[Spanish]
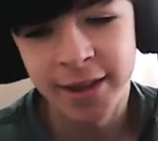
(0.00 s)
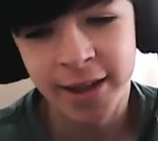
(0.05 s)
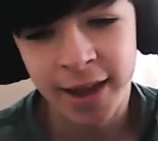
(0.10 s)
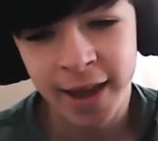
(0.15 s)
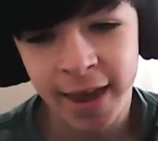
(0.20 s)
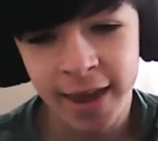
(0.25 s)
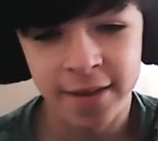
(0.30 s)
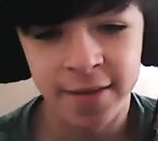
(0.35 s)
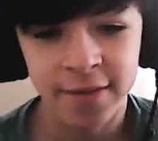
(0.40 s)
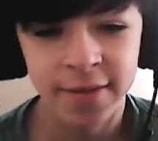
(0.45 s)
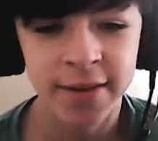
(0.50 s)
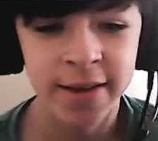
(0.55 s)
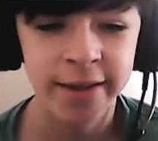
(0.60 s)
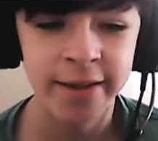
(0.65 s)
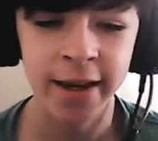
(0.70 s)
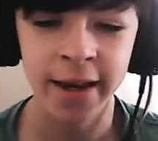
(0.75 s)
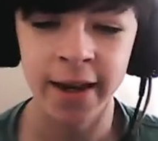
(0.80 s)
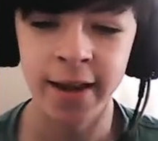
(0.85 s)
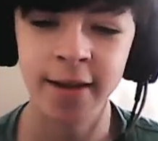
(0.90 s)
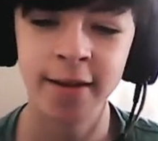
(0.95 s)
Qué
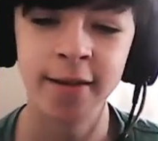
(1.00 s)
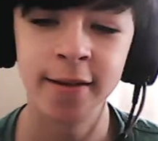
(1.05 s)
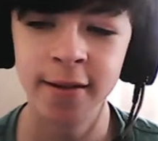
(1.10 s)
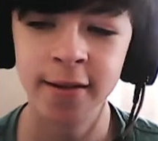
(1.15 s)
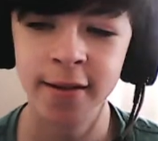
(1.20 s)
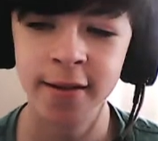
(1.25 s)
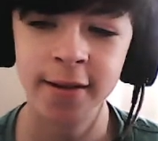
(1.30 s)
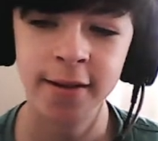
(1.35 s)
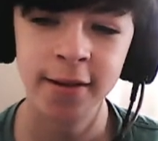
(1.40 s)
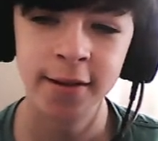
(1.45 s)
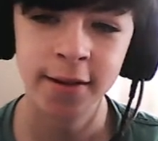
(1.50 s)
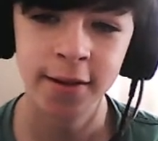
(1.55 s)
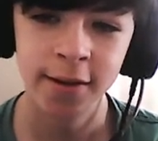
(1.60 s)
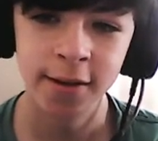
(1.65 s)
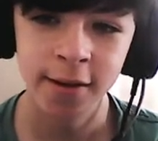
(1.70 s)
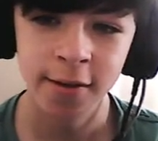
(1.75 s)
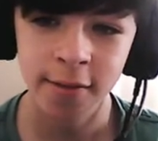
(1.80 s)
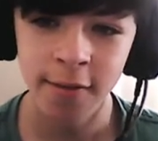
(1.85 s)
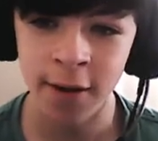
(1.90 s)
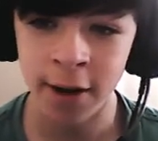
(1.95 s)
difícil es.
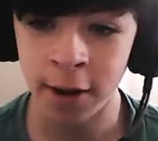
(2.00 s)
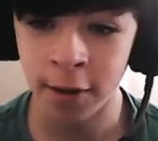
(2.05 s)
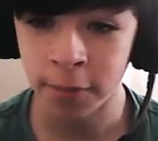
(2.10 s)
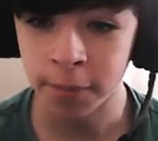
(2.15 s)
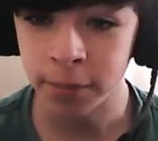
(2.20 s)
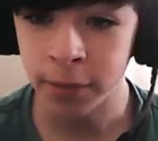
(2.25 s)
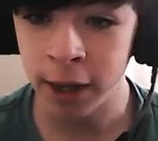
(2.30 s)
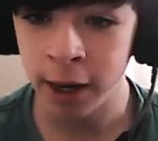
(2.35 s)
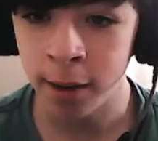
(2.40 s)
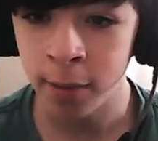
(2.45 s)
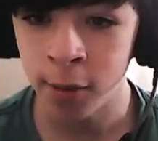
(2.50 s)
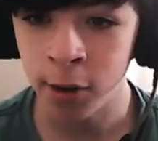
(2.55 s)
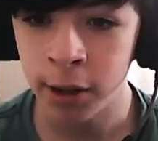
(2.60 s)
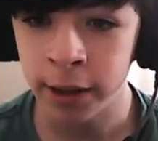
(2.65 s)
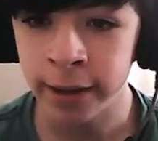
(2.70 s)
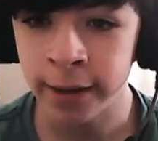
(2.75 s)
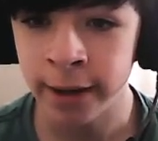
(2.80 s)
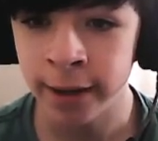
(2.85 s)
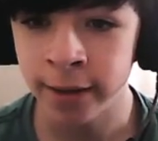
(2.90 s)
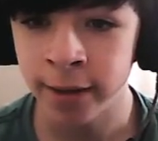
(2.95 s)
Bueno, tenemos
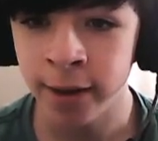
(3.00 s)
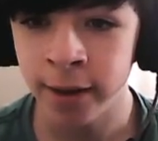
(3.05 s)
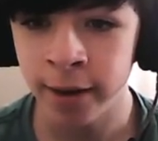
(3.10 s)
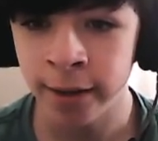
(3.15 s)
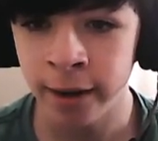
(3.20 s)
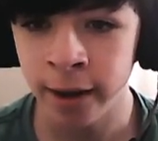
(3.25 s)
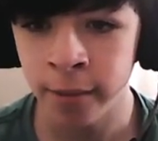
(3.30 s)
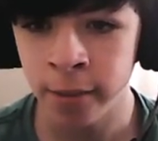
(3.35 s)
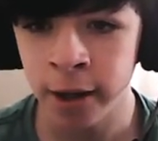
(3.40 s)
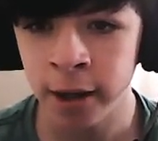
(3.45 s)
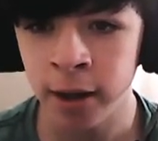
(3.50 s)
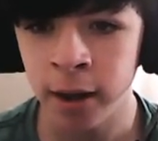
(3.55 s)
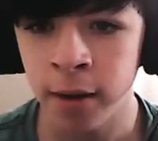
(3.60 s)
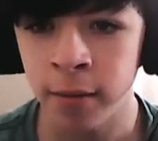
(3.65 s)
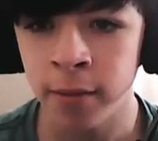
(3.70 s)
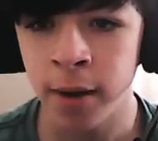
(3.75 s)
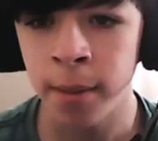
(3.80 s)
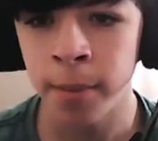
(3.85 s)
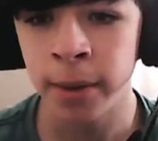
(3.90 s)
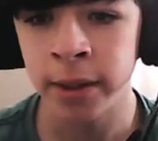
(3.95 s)
Inglaterra y Dinamarca.
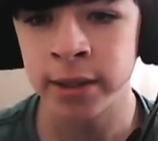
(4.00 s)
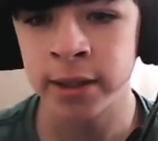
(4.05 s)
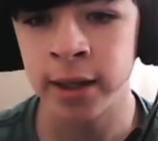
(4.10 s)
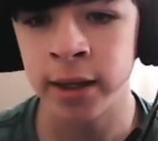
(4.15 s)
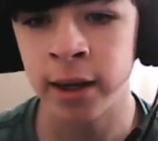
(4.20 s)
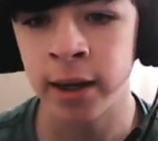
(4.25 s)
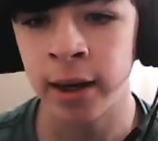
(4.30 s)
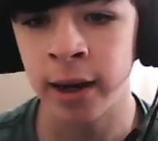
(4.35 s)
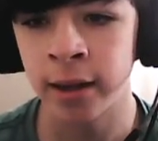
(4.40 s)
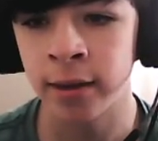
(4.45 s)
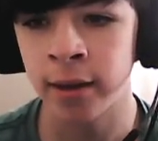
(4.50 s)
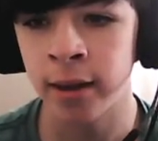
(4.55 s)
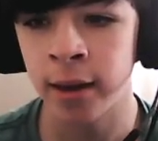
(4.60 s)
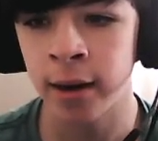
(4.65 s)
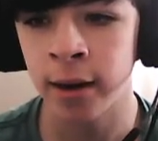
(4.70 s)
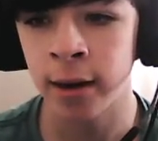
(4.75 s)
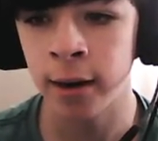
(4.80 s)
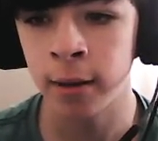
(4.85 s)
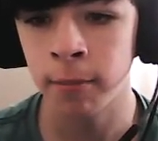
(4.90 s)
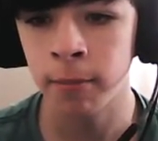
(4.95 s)
Va a pasar
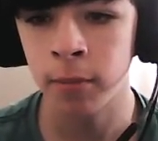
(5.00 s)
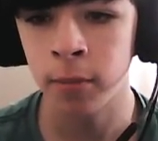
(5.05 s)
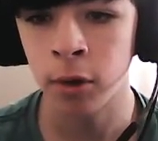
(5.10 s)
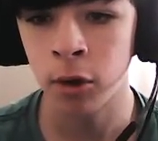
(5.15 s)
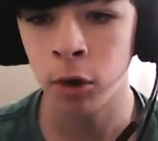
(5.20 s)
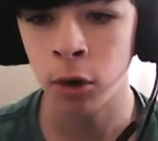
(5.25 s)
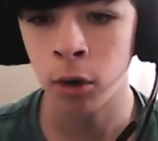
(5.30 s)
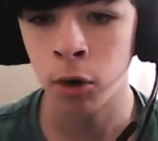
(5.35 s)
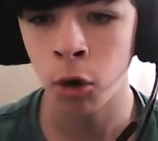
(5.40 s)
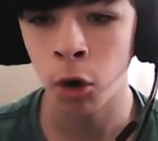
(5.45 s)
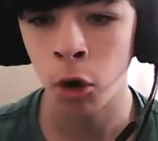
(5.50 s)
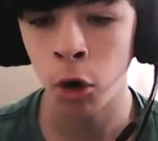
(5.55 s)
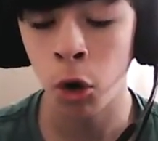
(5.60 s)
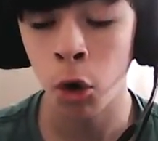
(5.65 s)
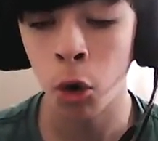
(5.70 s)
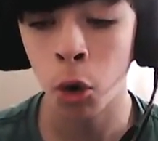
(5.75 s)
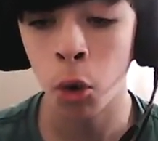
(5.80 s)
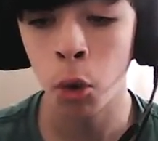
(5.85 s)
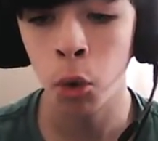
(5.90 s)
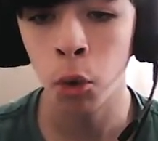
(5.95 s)
Inglaterra con
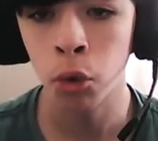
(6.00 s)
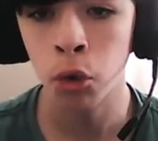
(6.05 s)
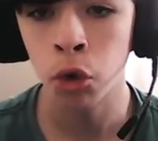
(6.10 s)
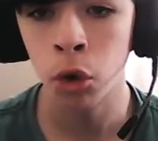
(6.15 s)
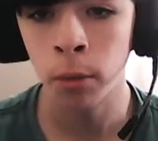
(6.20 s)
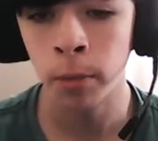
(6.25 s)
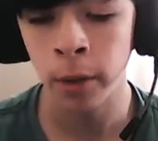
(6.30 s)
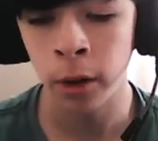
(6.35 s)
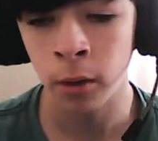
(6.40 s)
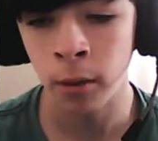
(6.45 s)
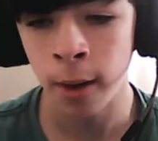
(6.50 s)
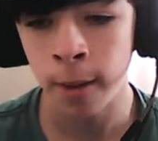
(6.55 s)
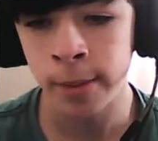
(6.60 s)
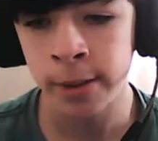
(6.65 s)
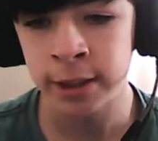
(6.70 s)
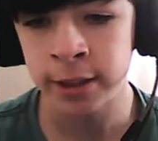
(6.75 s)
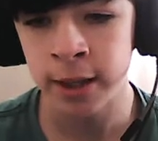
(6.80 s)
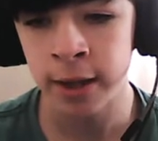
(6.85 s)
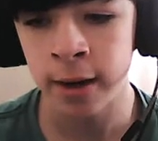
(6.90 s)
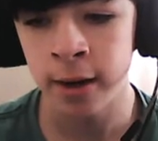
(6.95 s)
lo justo, pero va a
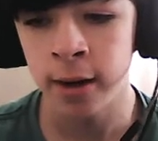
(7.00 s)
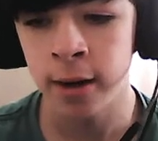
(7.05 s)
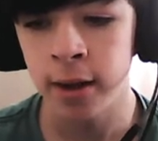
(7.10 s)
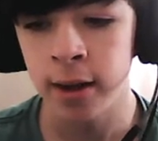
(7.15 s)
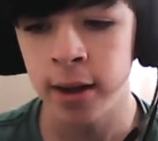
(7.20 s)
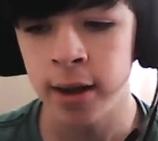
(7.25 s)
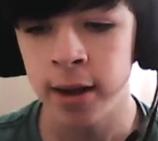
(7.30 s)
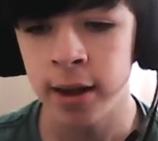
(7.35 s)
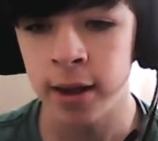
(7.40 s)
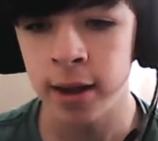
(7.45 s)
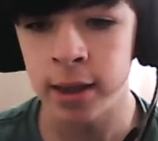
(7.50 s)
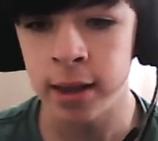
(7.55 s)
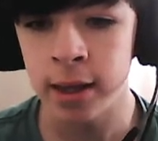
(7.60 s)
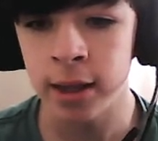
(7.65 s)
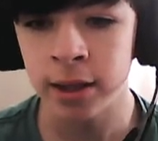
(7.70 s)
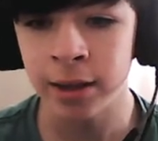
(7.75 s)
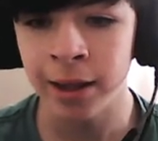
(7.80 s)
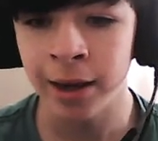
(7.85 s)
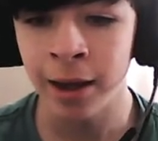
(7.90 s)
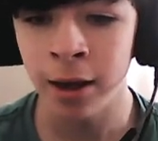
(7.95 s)
pasar. Y de
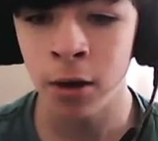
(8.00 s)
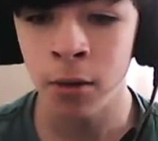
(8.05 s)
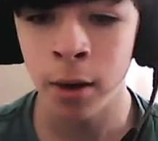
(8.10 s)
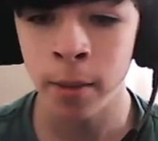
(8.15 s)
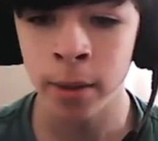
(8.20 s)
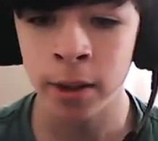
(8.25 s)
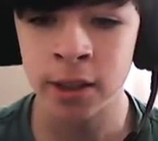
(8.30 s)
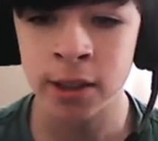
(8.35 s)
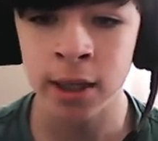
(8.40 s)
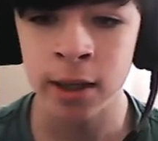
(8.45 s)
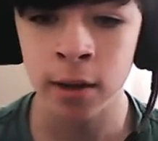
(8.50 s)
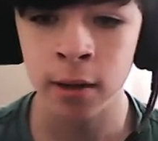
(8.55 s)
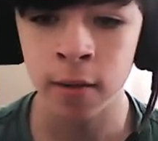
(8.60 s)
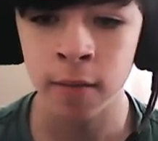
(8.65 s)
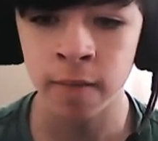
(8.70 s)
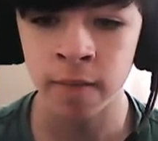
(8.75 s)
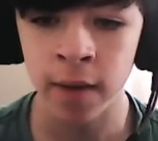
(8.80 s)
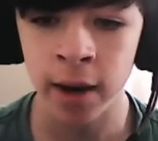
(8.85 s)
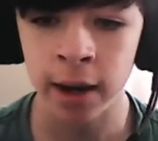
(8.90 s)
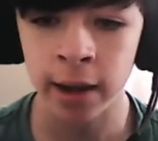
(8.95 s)
este lado va a pasar
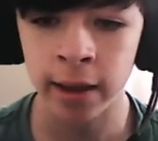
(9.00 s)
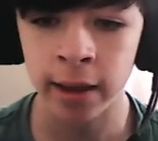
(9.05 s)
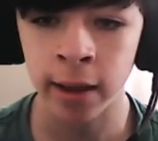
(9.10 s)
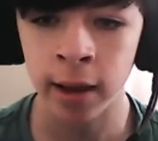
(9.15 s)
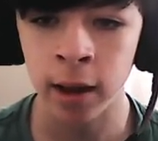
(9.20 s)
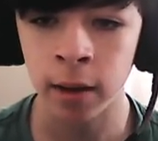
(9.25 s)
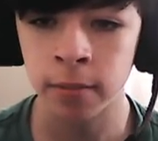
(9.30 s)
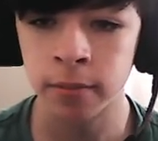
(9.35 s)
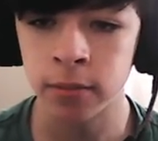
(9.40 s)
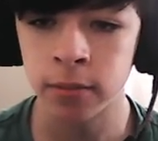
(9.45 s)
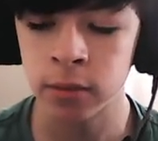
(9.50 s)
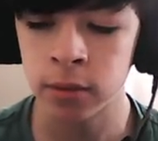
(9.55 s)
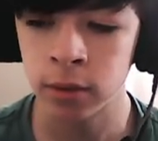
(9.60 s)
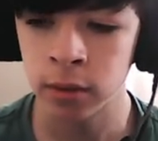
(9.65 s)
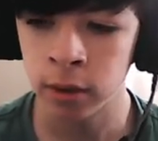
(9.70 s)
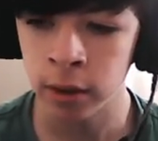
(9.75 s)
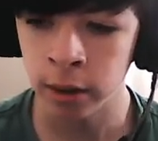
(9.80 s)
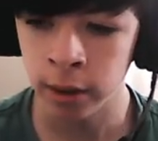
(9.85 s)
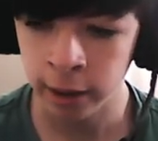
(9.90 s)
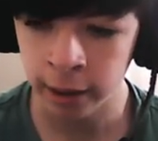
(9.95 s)
Bélgica.
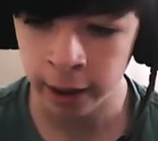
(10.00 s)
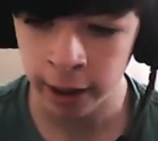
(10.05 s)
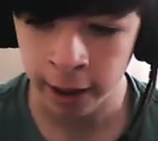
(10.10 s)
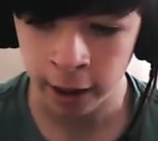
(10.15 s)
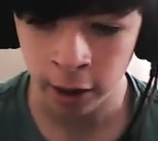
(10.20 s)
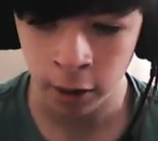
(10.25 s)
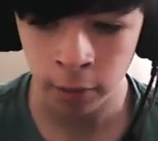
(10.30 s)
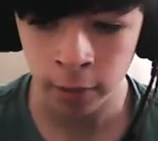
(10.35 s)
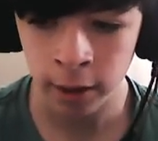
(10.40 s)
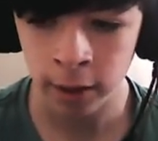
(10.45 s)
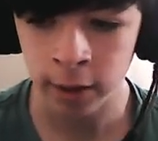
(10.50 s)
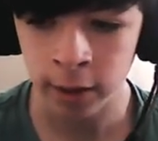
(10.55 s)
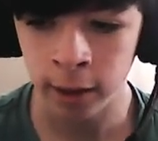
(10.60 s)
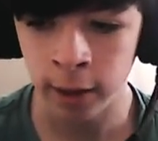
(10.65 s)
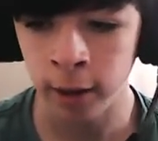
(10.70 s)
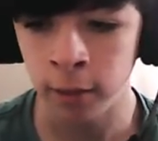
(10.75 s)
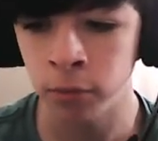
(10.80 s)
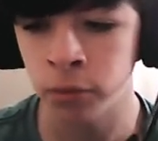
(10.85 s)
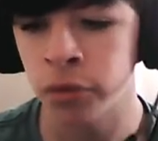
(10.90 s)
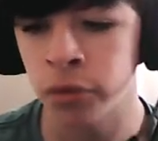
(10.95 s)
Claro,
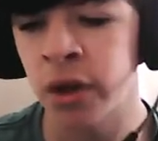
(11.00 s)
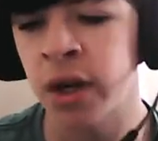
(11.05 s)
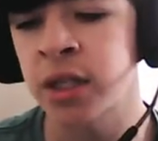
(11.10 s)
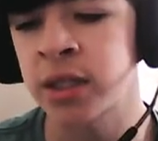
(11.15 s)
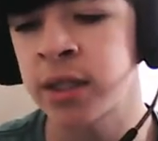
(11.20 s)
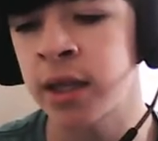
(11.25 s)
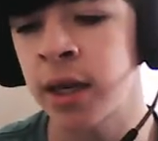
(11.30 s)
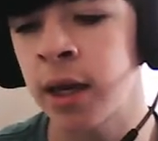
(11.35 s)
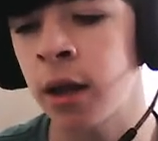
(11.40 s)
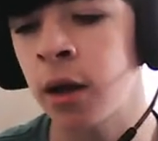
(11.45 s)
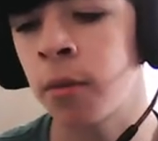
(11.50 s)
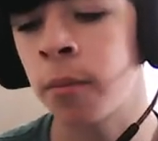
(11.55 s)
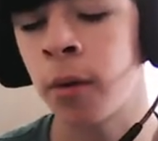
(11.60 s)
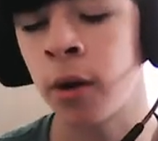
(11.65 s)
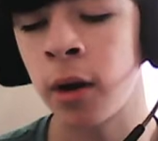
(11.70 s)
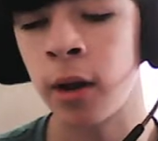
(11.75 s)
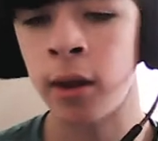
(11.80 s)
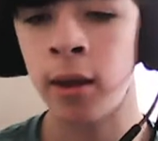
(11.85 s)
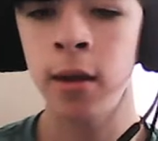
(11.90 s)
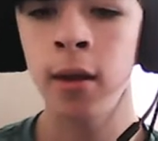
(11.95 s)
Bélgica. Un 3-0
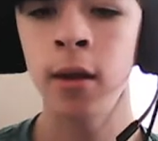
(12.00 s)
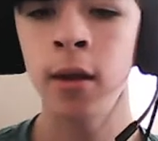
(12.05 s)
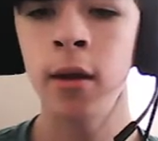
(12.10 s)
por ahí.